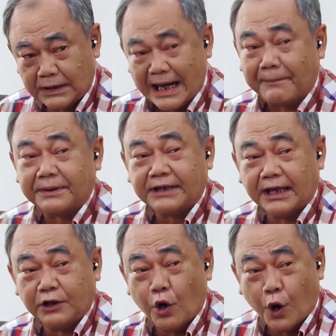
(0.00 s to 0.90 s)
Ba làm cái
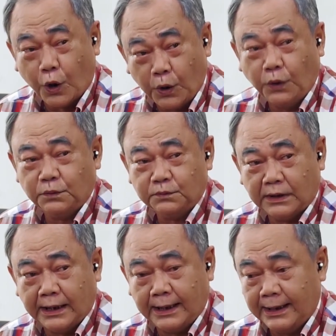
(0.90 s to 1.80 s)
tên gỗ.
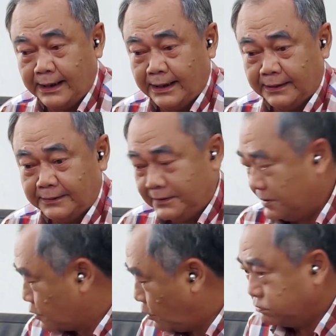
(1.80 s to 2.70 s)
À,
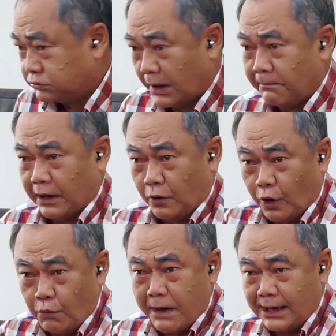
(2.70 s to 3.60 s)
cung tên bằng
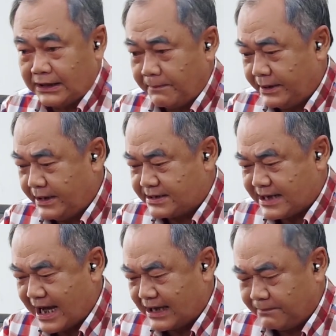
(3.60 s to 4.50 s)
gỗ bắn nó mới đi
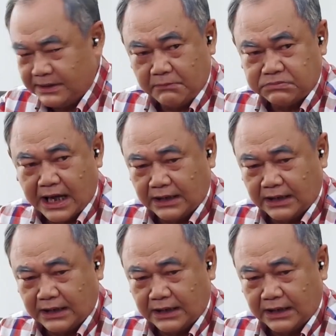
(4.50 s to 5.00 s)
xa, nó mới giống